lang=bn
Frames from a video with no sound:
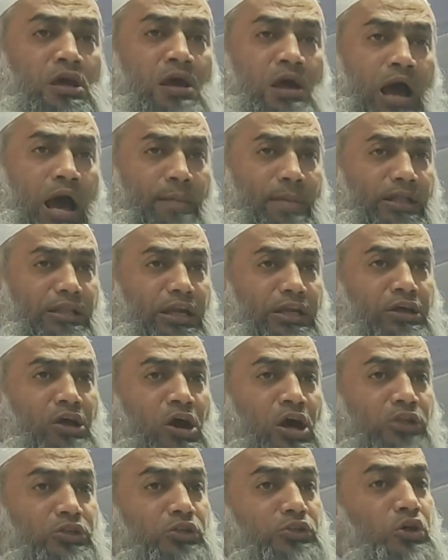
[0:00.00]
আমাদেরকে
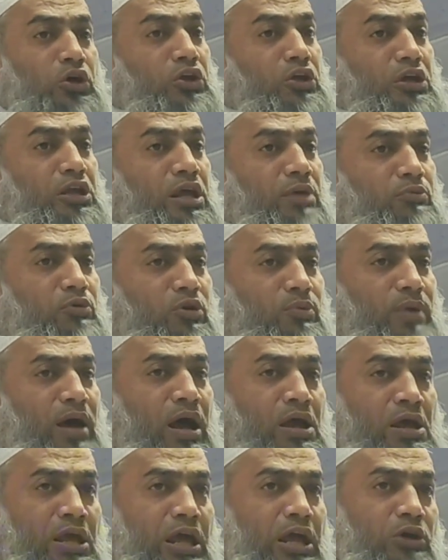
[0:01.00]
হয়তো ধরে নিয়ে বলবা
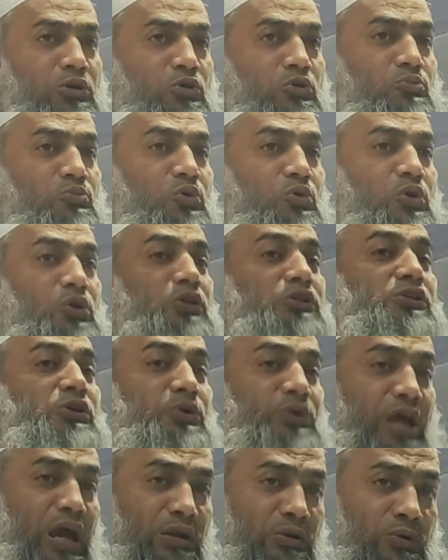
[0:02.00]
এগুলো বলেছো
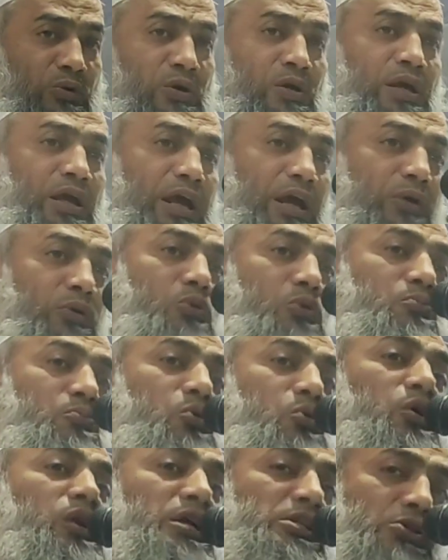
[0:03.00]
কেন এগুলো
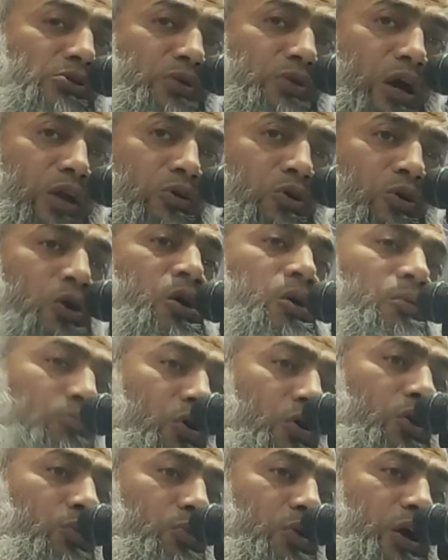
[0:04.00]
বলেছো কেন
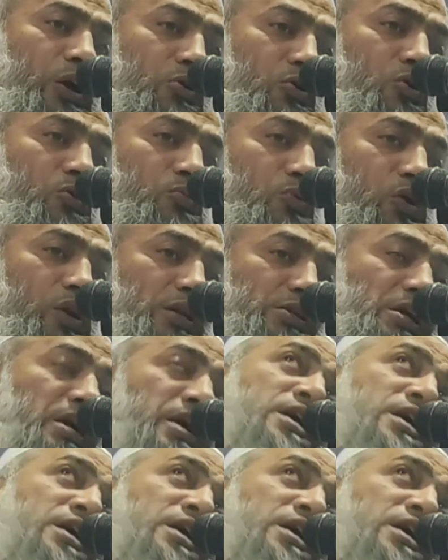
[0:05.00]
বলবো এগুলো বলেছি